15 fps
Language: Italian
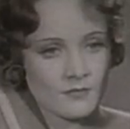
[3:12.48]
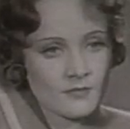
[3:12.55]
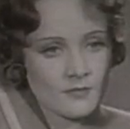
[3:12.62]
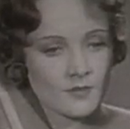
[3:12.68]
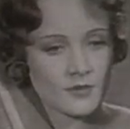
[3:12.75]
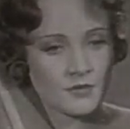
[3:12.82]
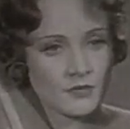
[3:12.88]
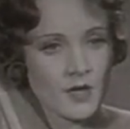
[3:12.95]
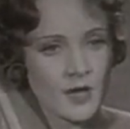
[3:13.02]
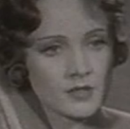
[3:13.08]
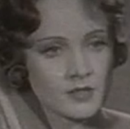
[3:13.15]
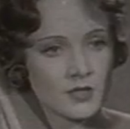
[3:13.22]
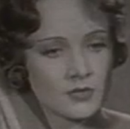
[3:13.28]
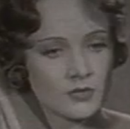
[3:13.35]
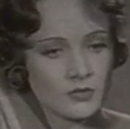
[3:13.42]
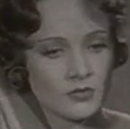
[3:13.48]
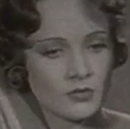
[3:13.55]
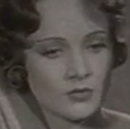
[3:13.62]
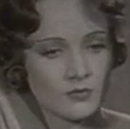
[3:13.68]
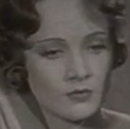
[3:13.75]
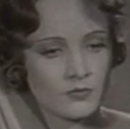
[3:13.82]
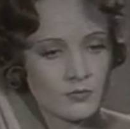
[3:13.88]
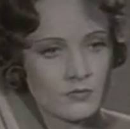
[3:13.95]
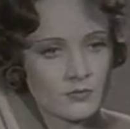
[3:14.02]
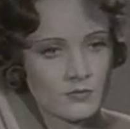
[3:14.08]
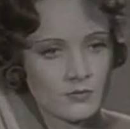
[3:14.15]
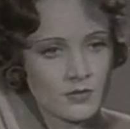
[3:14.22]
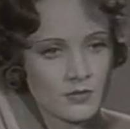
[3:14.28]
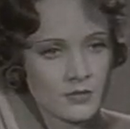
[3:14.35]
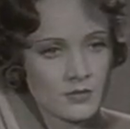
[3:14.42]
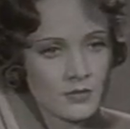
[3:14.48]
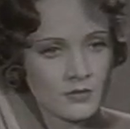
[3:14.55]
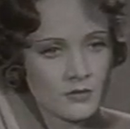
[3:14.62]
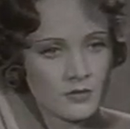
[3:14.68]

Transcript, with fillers: Non fare domande shock. Succede che il